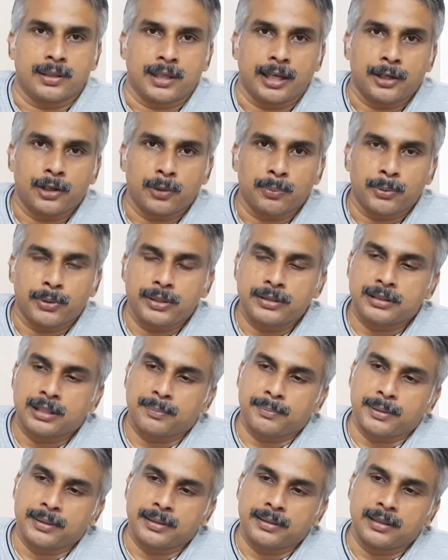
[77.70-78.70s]

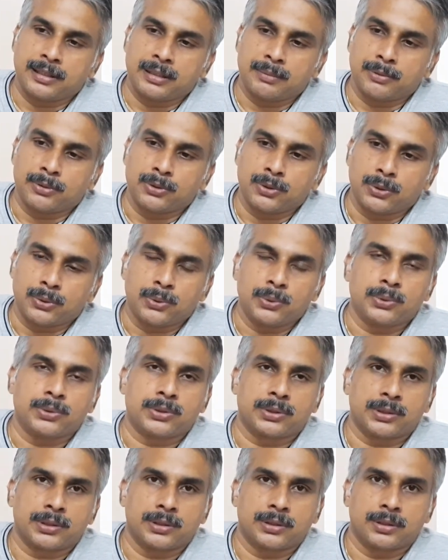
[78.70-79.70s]
ஹைட்ரோபோனிக்ஸில் பார்த்திங்கன்னா நம்ம வந்து
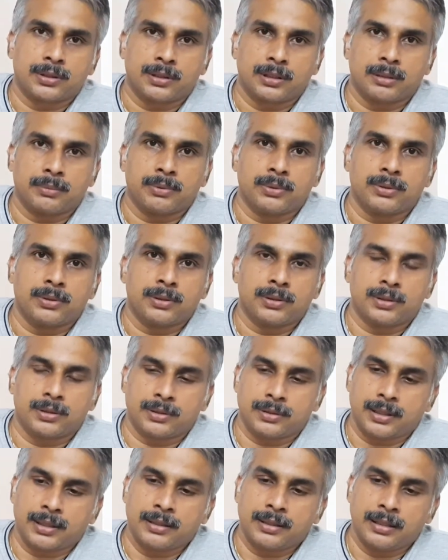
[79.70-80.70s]
ரூட்ஸ் நம்ம வந்து
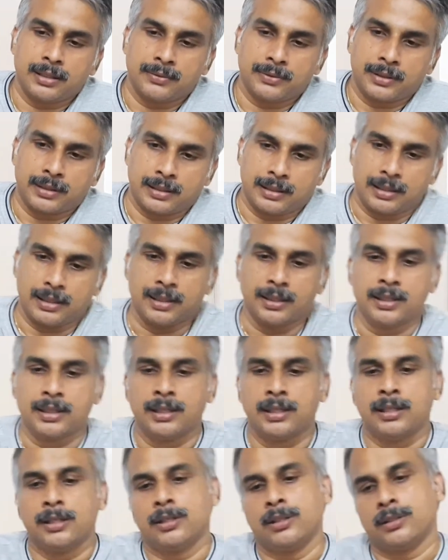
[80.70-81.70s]
தண்ணியில் விடுறனால
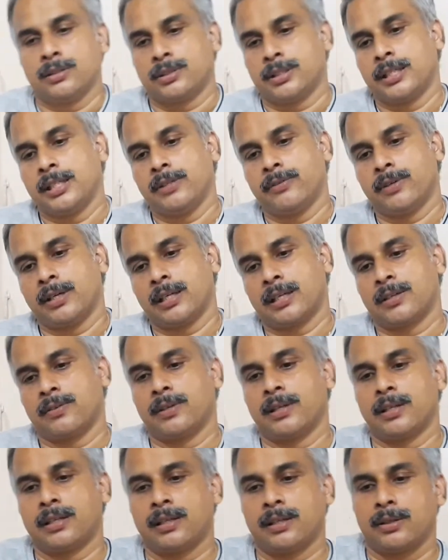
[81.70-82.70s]
செடி வளர
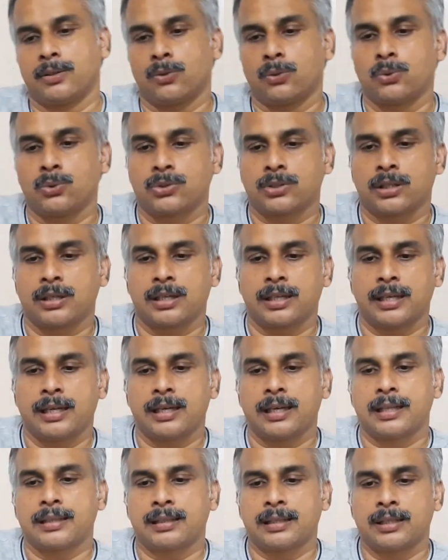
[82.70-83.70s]
வளர ரூட்ஸ் எல்லாம்
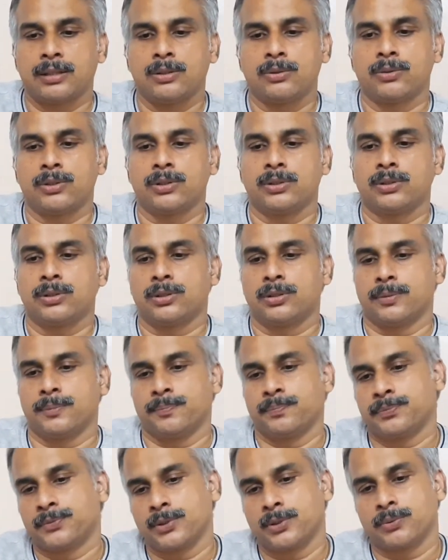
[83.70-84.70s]
எல்லாத்துலேருந்தும் வந்து
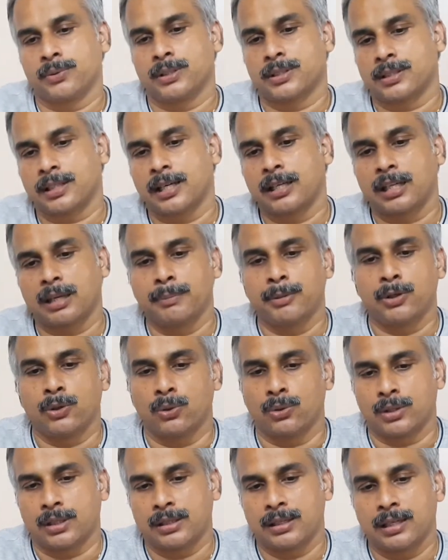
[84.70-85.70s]
இட் வில் ஸ்டார்ட் கம்மிங்
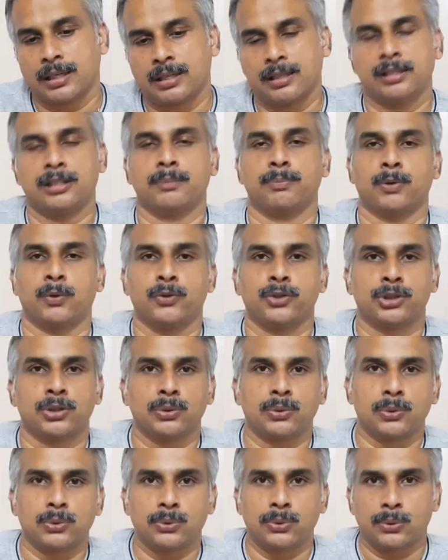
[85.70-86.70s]
அவுட் அதனால தான் இந்த
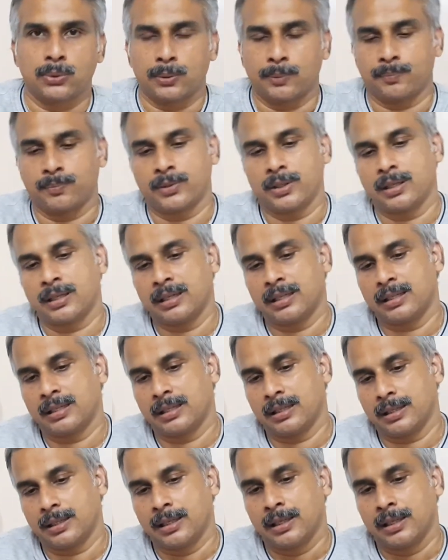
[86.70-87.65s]
ப்ரொவிஷன் கொடுத்துருக்கோம் இல்லைன்னா இது